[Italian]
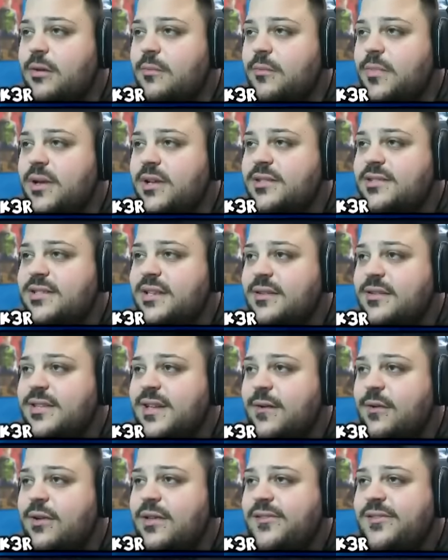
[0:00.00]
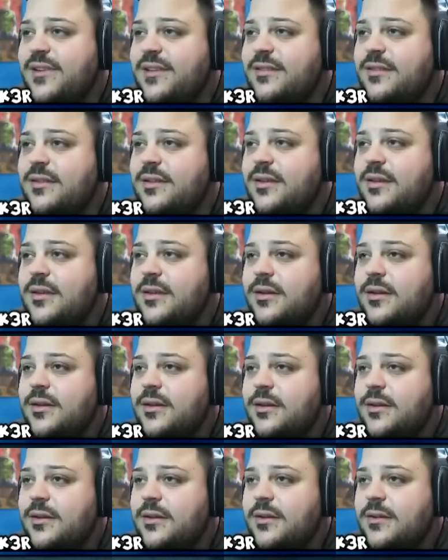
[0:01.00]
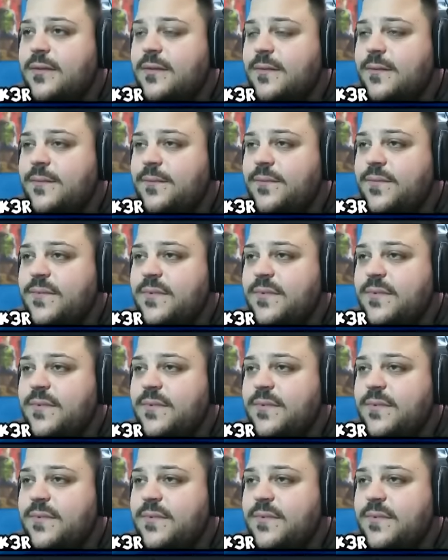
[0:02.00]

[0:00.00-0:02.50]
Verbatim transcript: Sì, sì. Stavo iniziando... No, no, no, però ci abbiamo...